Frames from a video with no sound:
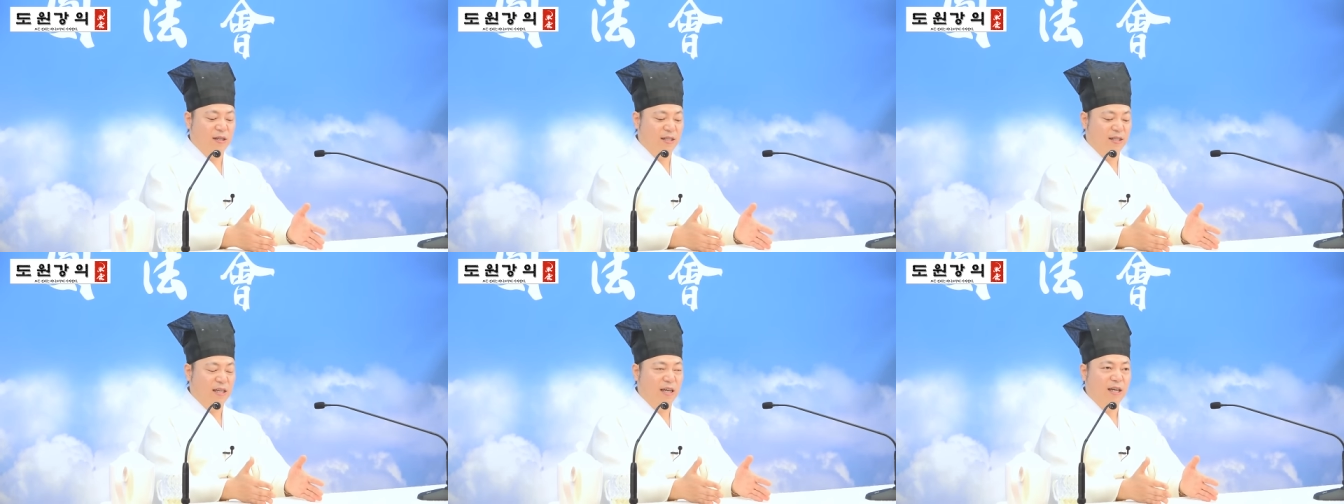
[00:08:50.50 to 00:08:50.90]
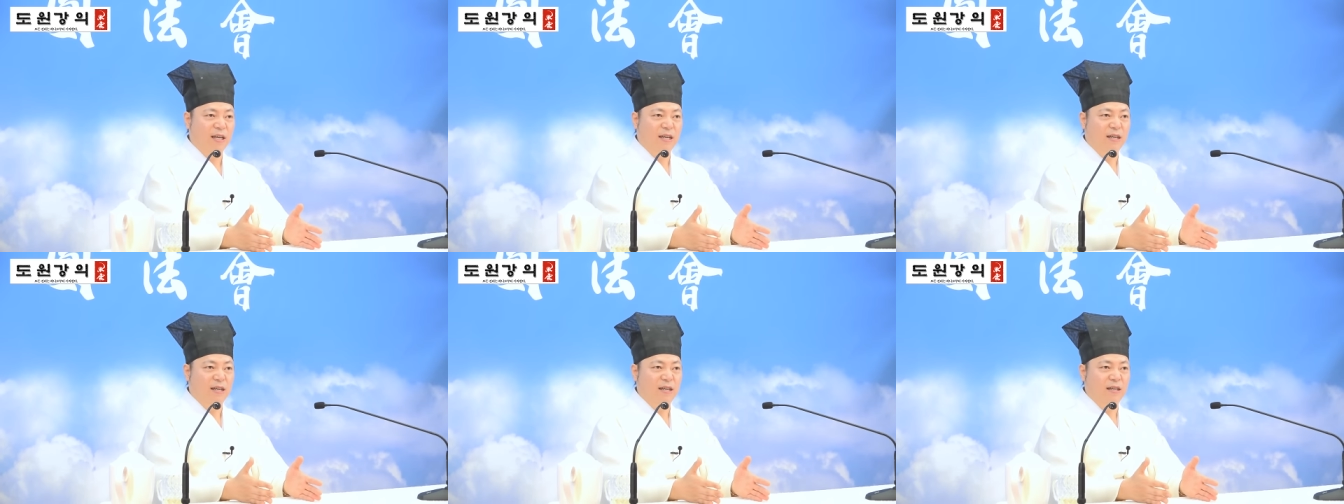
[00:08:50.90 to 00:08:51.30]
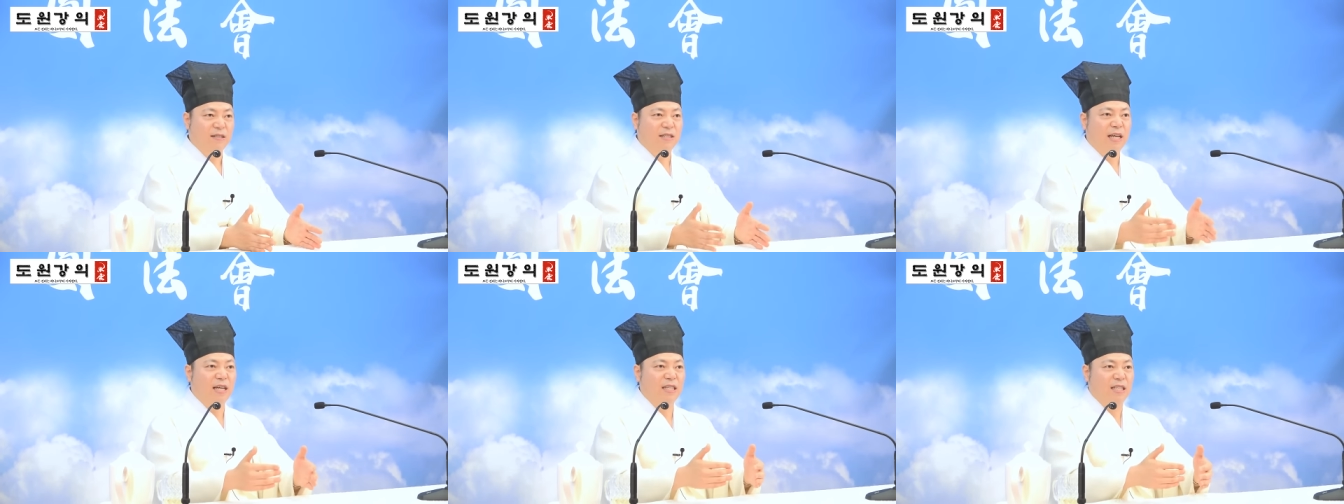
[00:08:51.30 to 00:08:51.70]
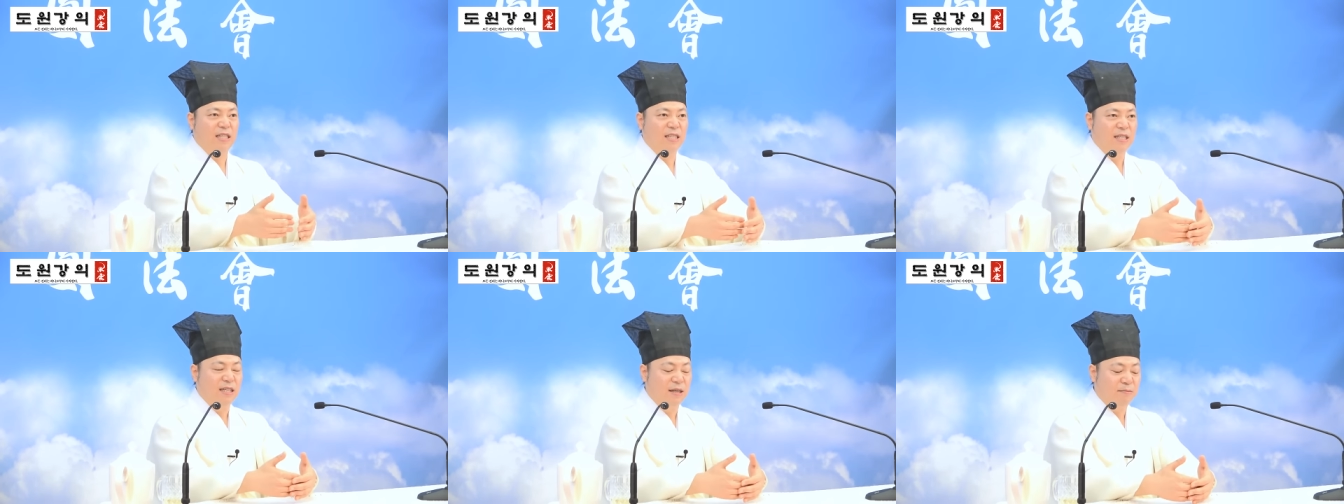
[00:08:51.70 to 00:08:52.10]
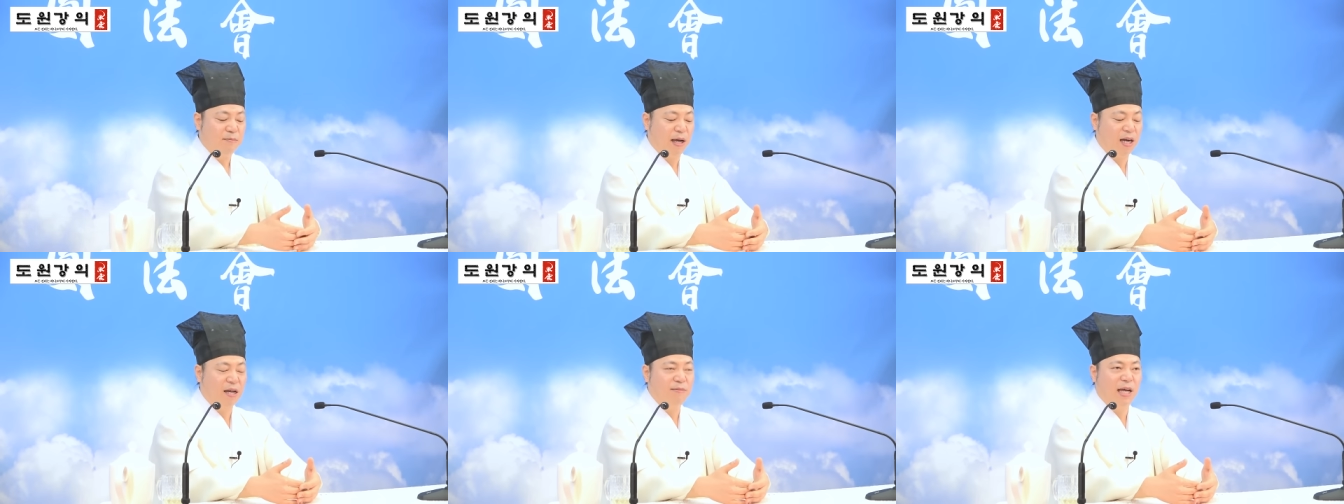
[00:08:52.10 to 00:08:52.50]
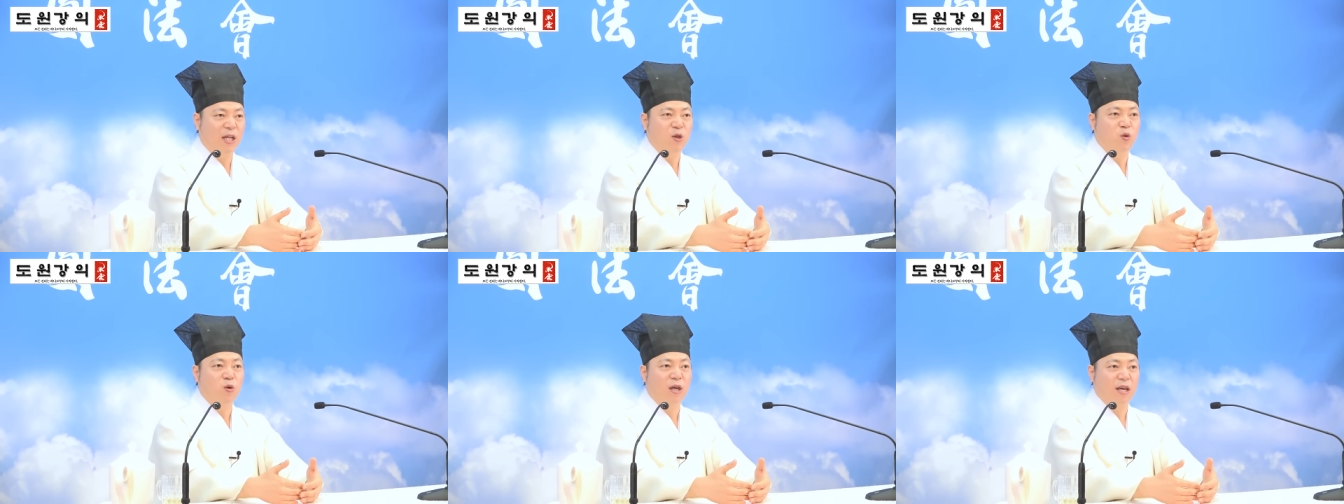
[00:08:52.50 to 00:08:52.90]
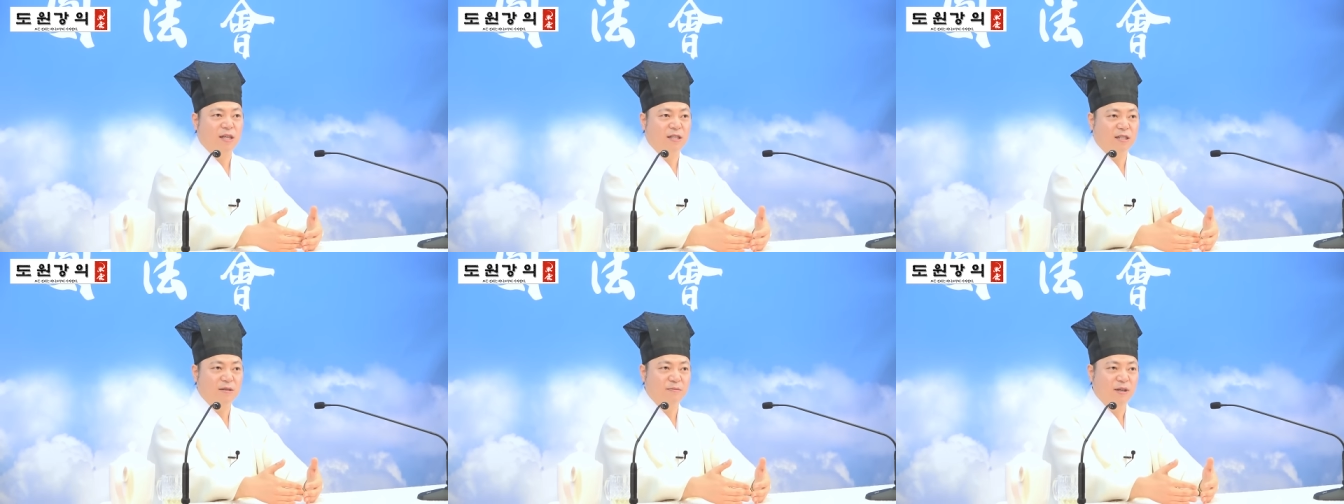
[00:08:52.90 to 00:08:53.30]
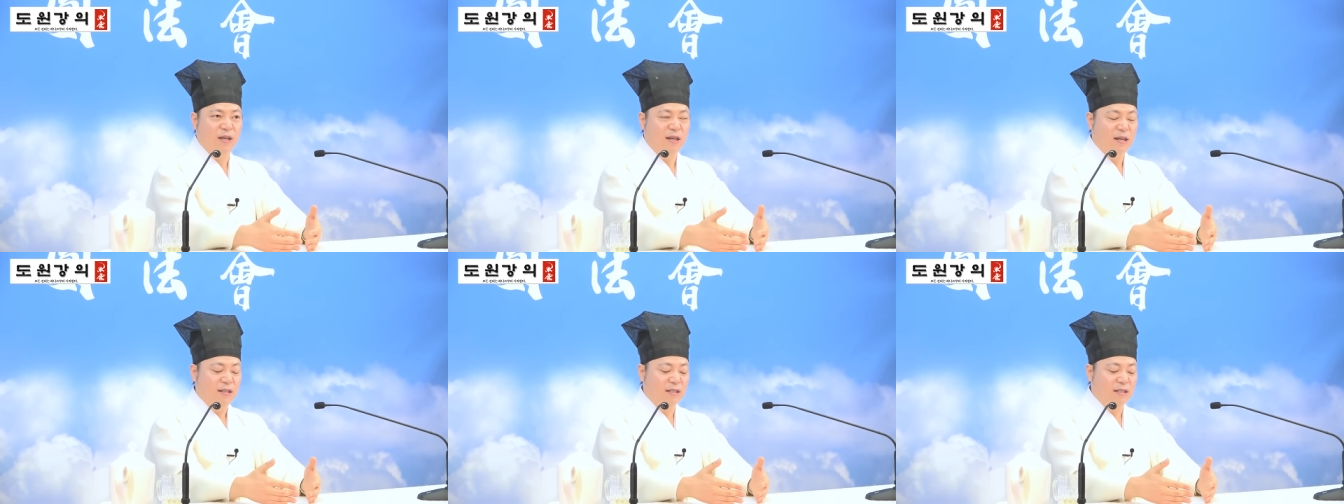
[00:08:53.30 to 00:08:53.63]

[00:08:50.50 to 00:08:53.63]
이렇게 산이 바람이 안 통해게끔